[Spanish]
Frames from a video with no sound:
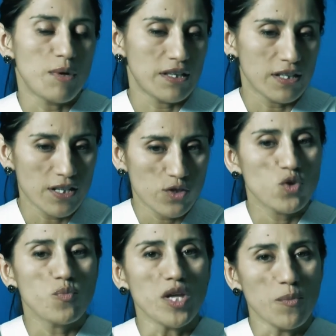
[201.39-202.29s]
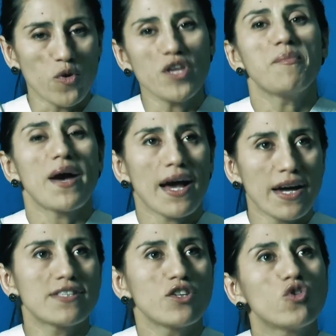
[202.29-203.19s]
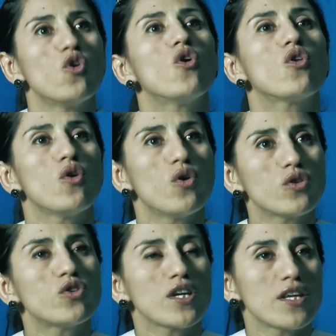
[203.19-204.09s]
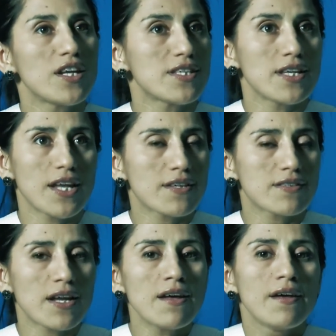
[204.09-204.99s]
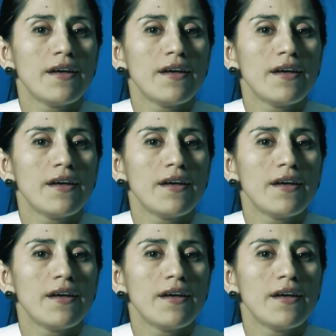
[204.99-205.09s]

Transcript: mantenerse uno mismo y pagarse todo lo otro que quiere hacer extra.